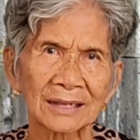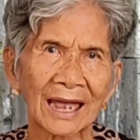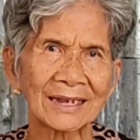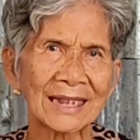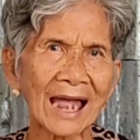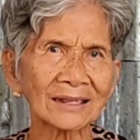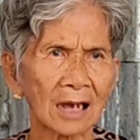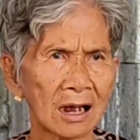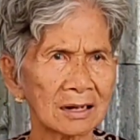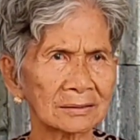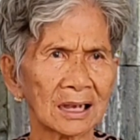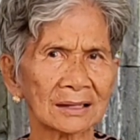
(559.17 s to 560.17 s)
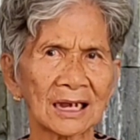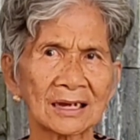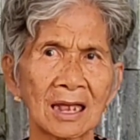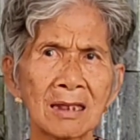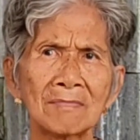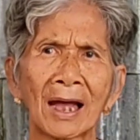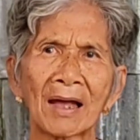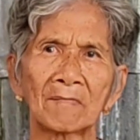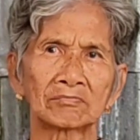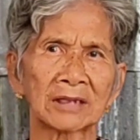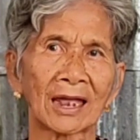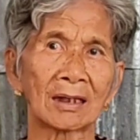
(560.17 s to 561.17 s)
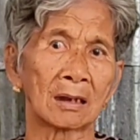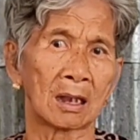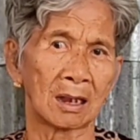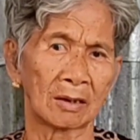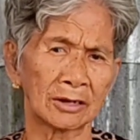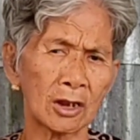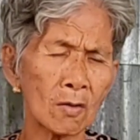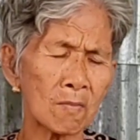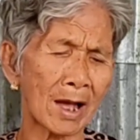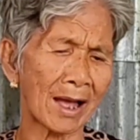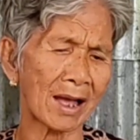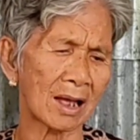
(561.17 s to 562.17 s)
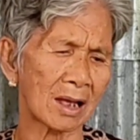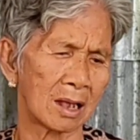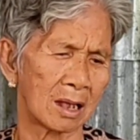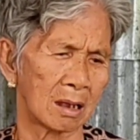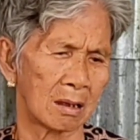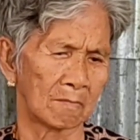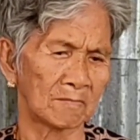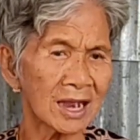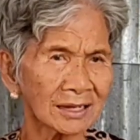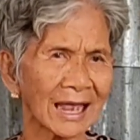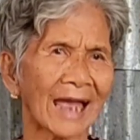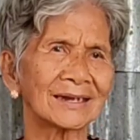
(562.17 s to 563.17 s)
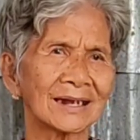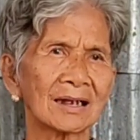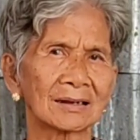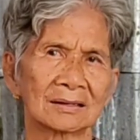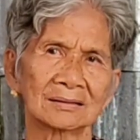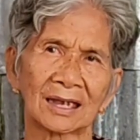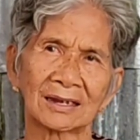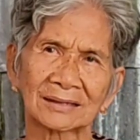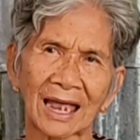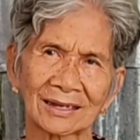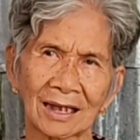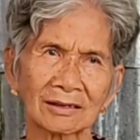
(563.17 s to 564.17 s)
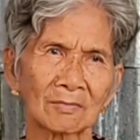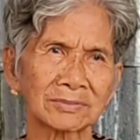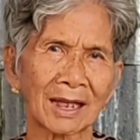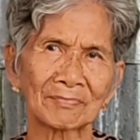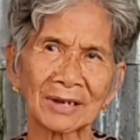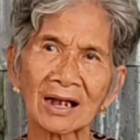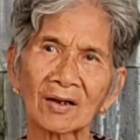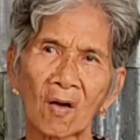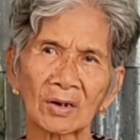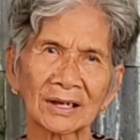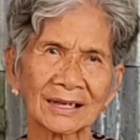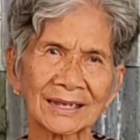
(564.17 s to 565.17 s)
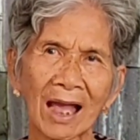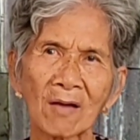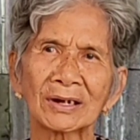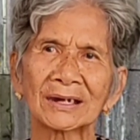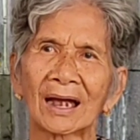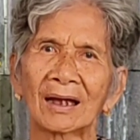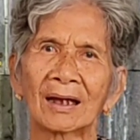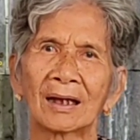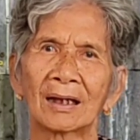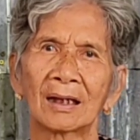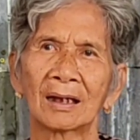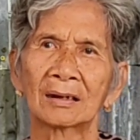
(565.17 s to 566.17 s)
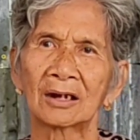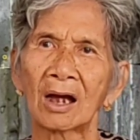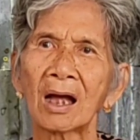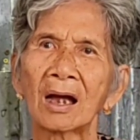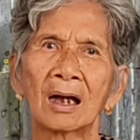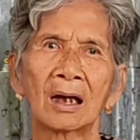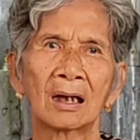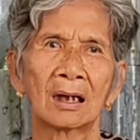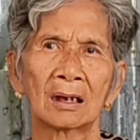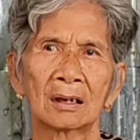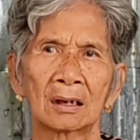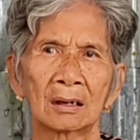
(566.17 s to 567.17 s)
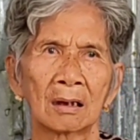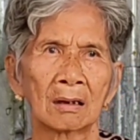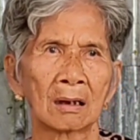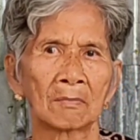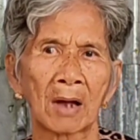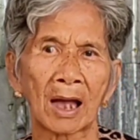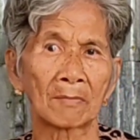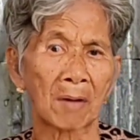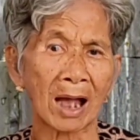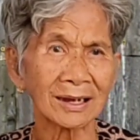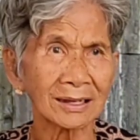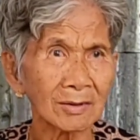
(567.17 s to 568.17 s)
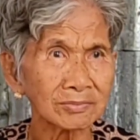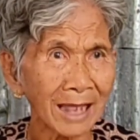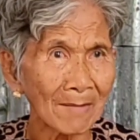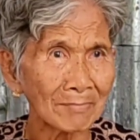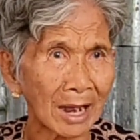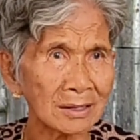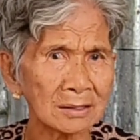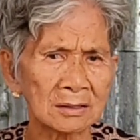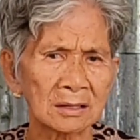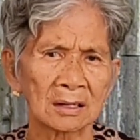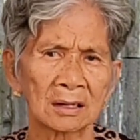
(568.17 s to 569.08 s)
thầy giả từ thầy, thầy đi mà thầy nếu mà biết thầy á thì thầy đã trong tâm các con các cháu đây nè đó Phật ở trong tâm mình